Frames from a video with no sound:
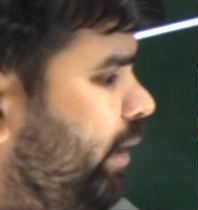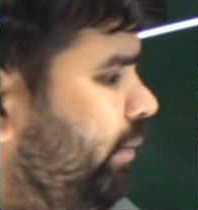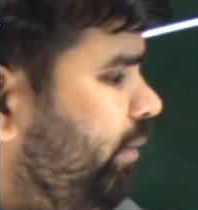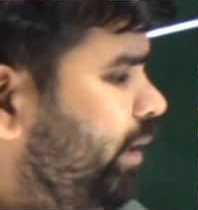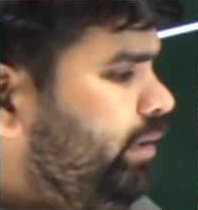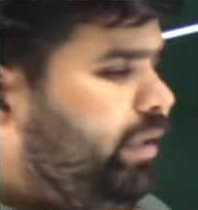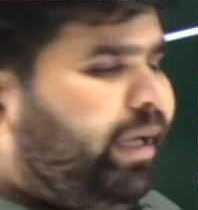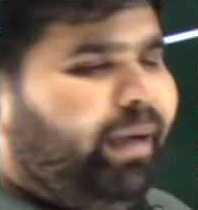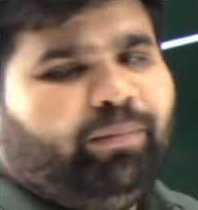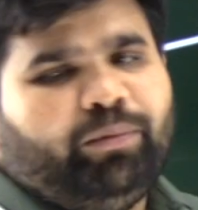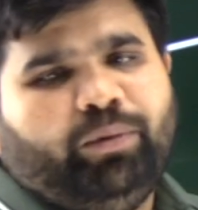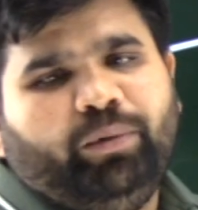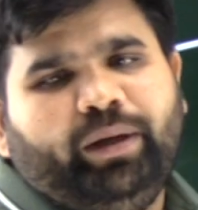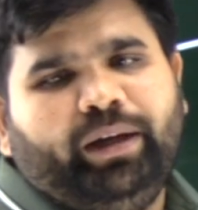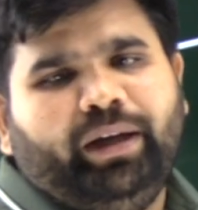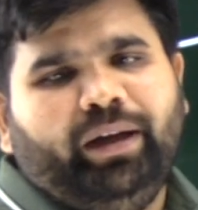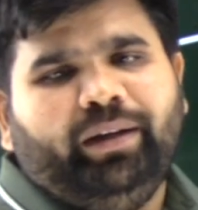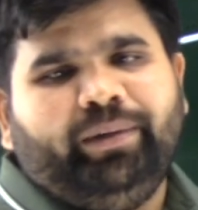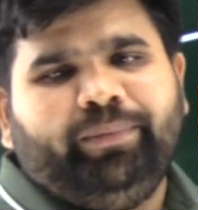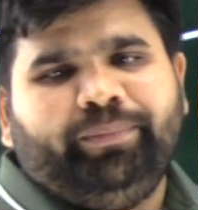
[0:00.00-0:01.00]
के बाद आपको है
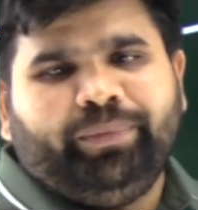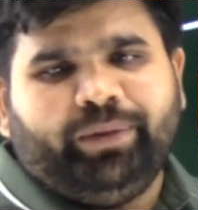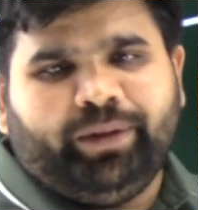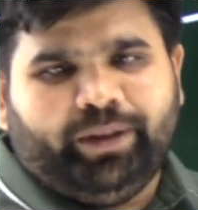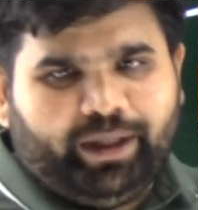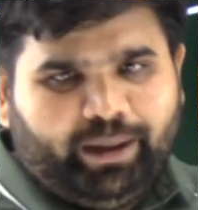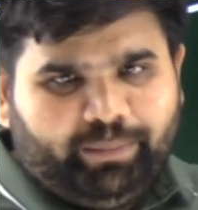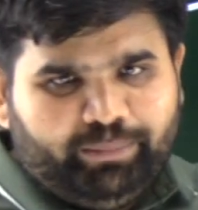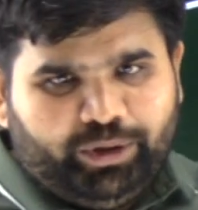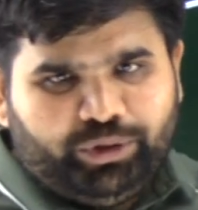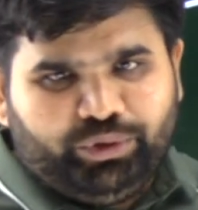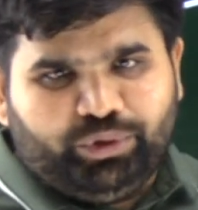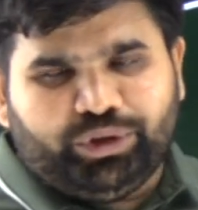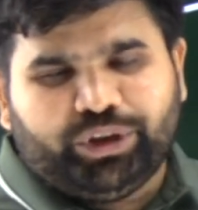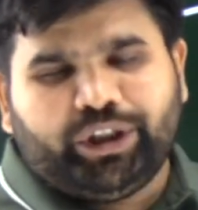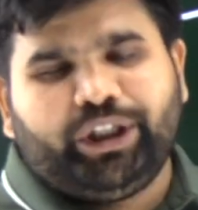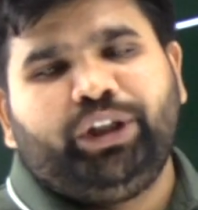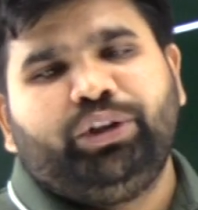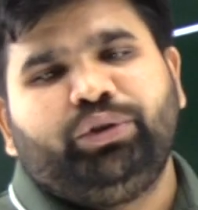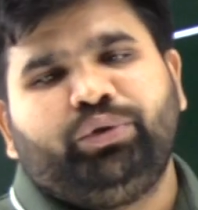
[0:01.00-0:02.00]
ना अपना जो
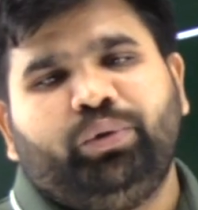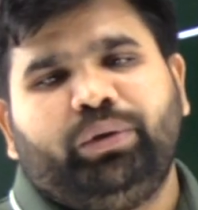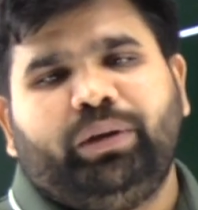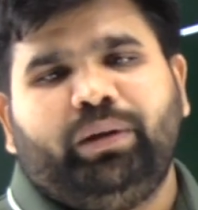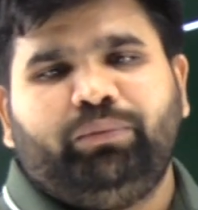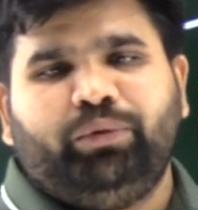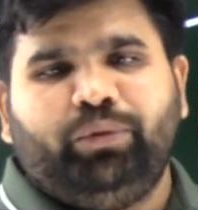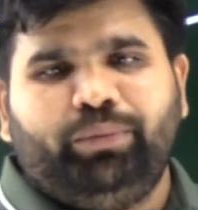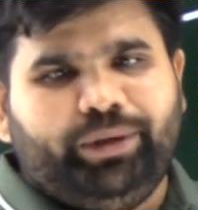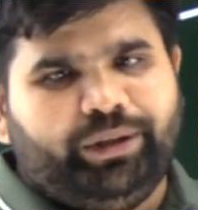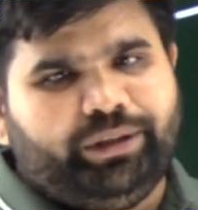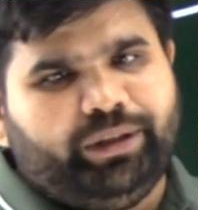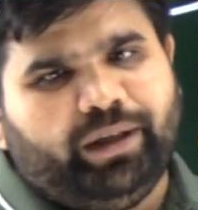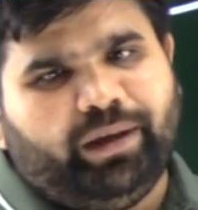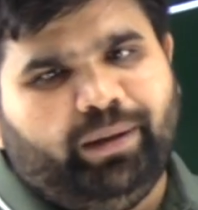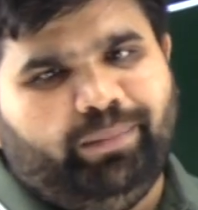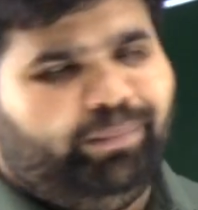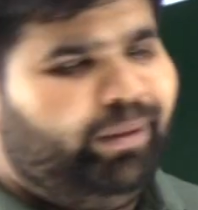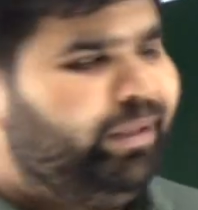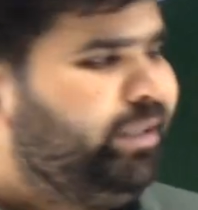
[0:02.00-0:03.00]
स्क्रीनशॉट है वो भेजना
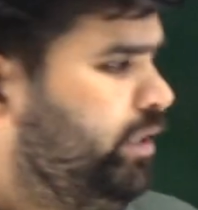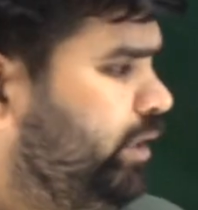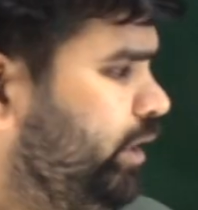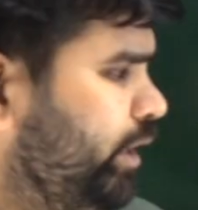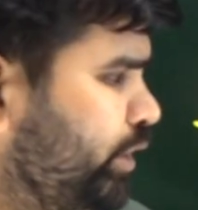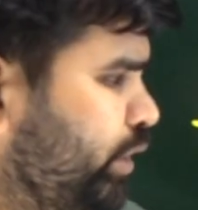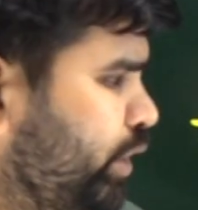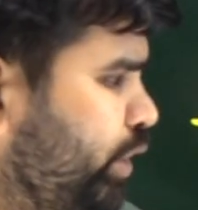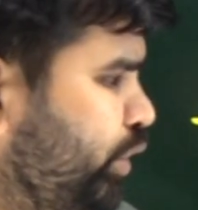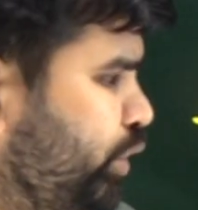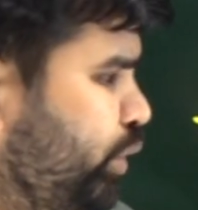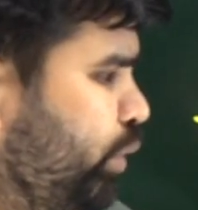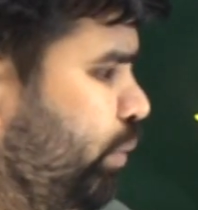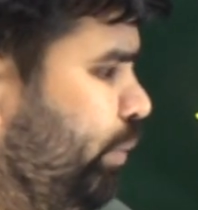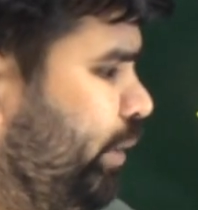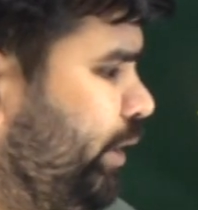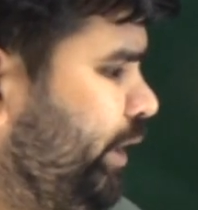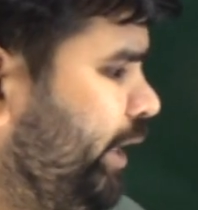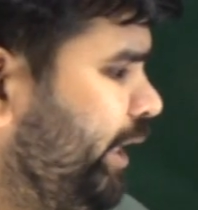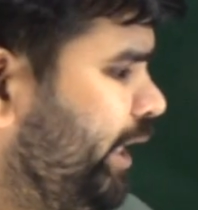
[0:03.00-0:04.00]
कंपलसरी स्क्रीनशॉट
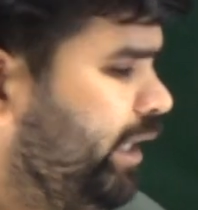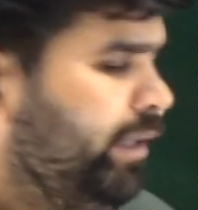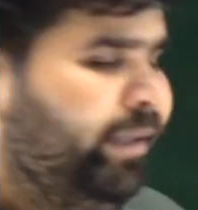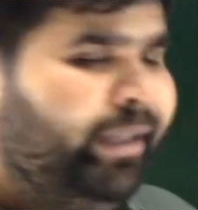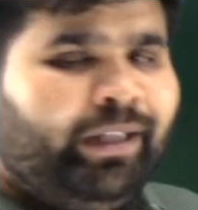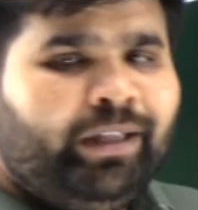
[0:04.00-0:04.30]
भेज देना